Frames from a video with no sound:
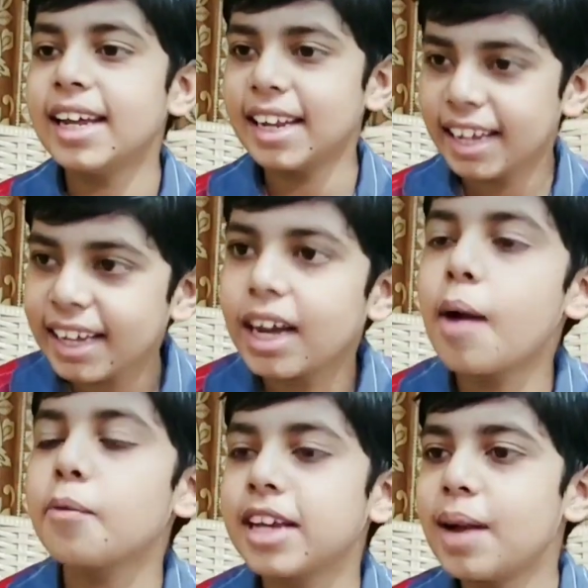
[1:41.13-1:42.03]
नहीं
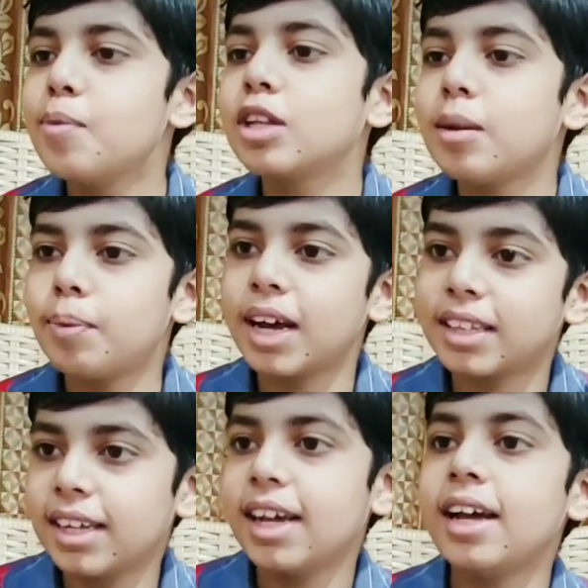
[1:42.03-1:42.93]
नहीं हम चाय बोतल
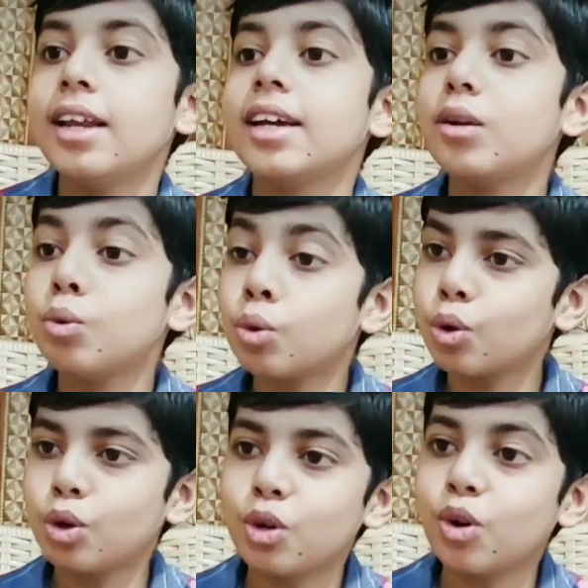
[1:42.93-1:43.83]
पिलाते हैं लेकिन
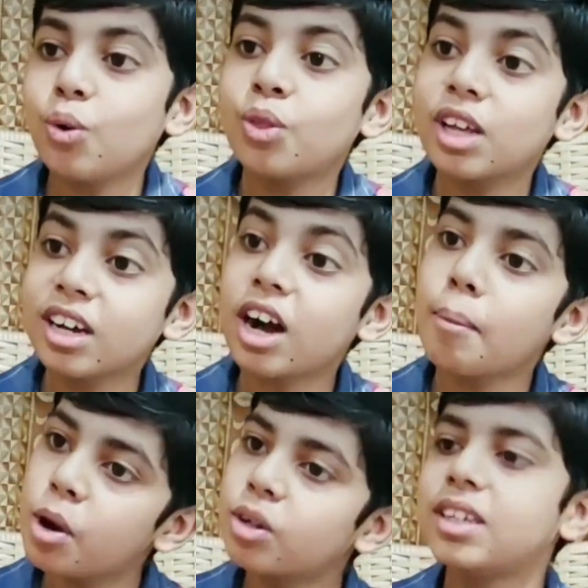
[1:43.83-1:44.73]
उनको जो उसके
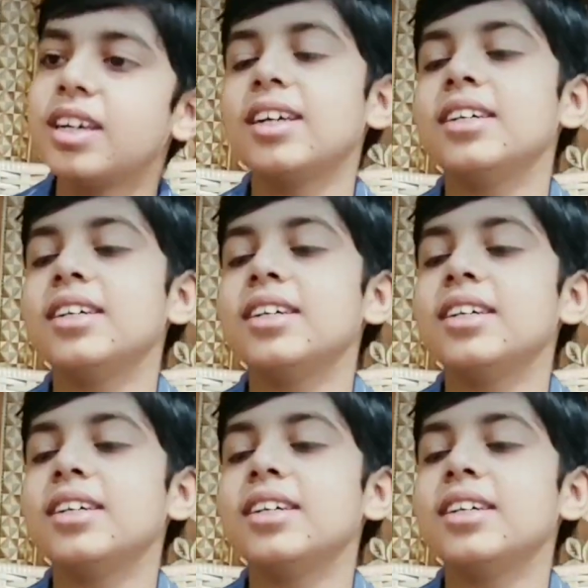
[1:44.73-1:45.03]
काबल होते